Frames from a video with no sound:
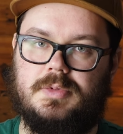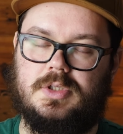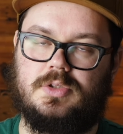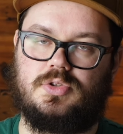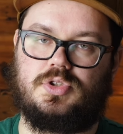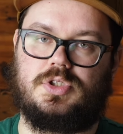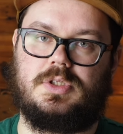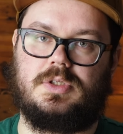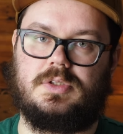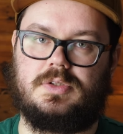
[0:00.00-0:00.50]
Мне
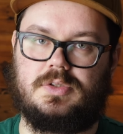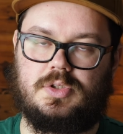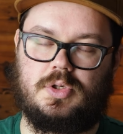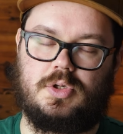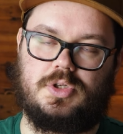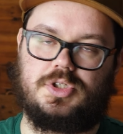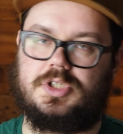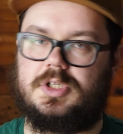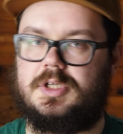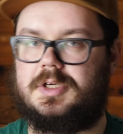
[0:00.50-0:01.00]
нужно
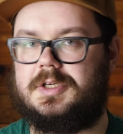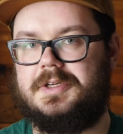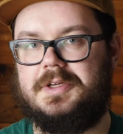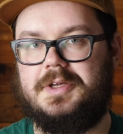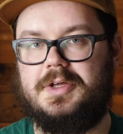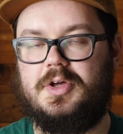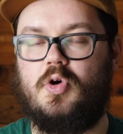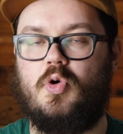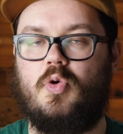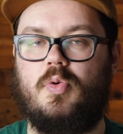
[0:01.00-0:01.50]
срочно
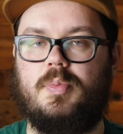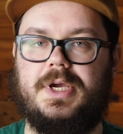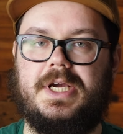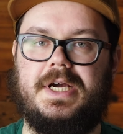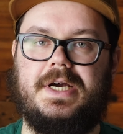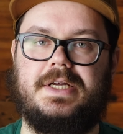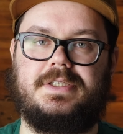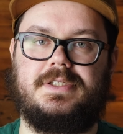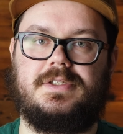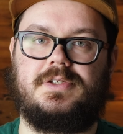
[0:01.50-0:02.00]

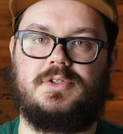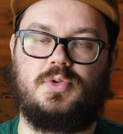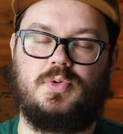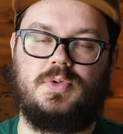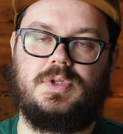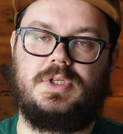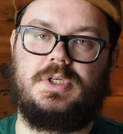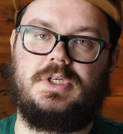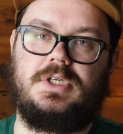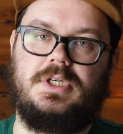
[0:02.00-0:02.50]
убегать из
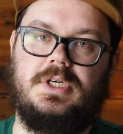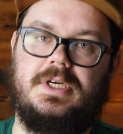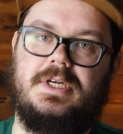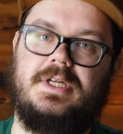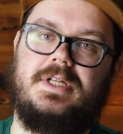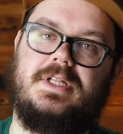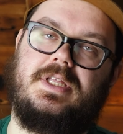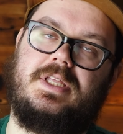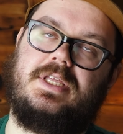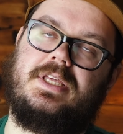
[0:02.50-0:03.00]
студии.
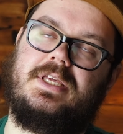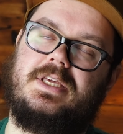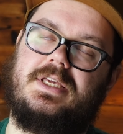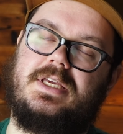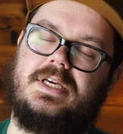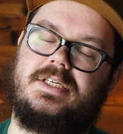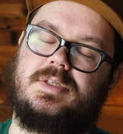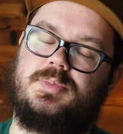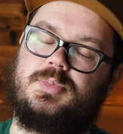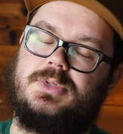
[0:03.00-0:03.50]
И
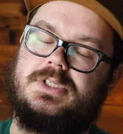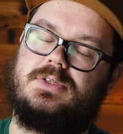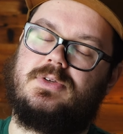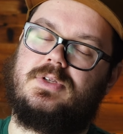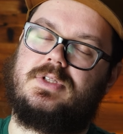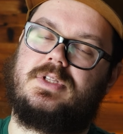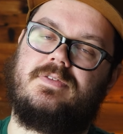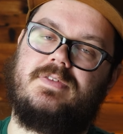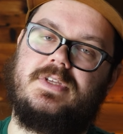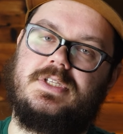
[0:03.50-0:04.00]
я
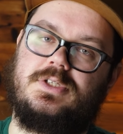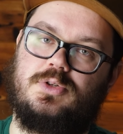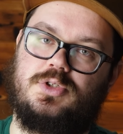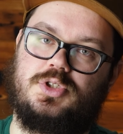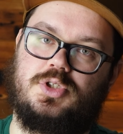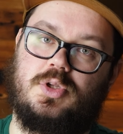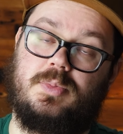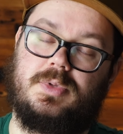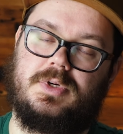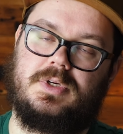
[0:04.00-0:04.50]
записываю это видео,
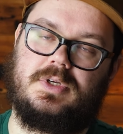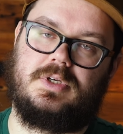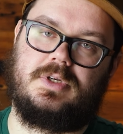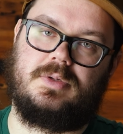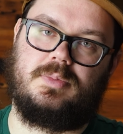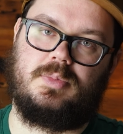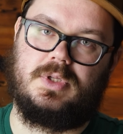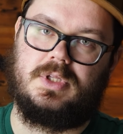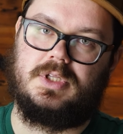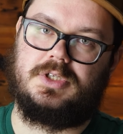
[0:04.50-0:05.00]

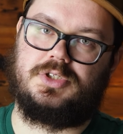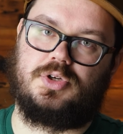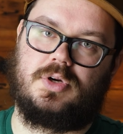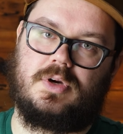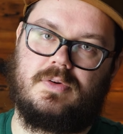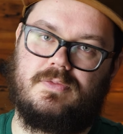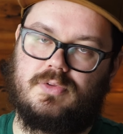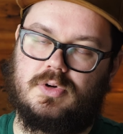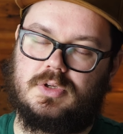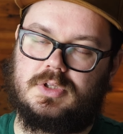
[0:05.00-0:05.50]
чтобы было еще
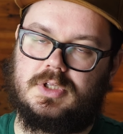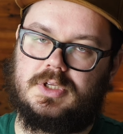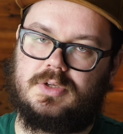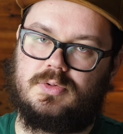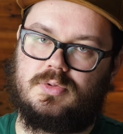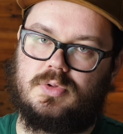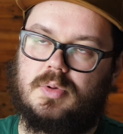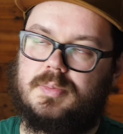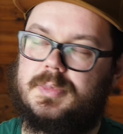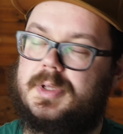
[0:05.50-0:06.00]
комфортно
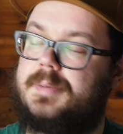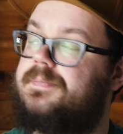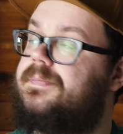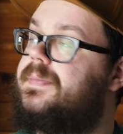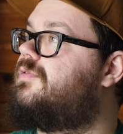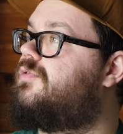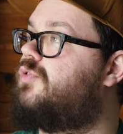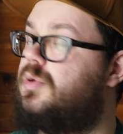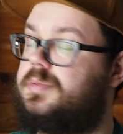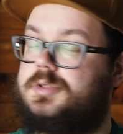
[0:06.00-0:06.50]
и удобно.
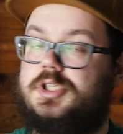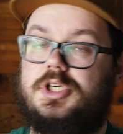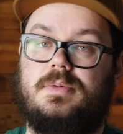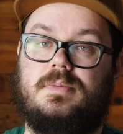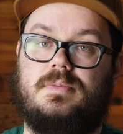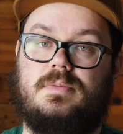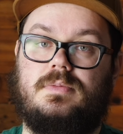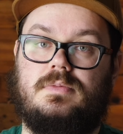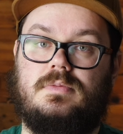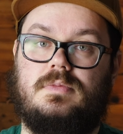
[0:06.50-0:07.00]
В
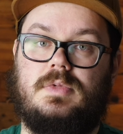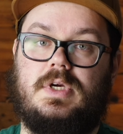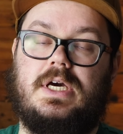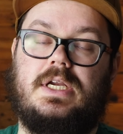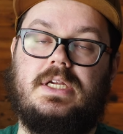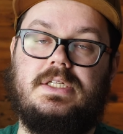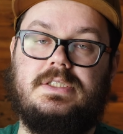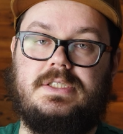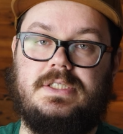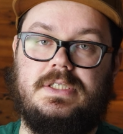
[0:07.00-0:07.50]
общем,
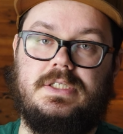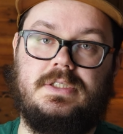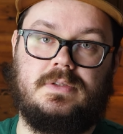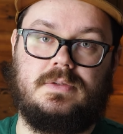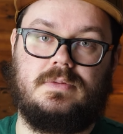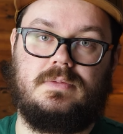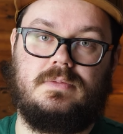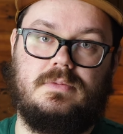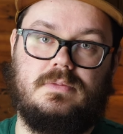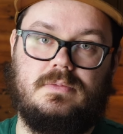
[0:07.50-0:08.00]

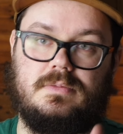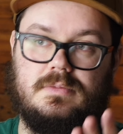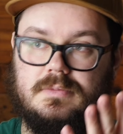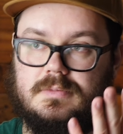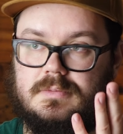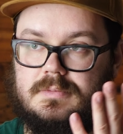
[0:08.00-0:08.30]
карантин.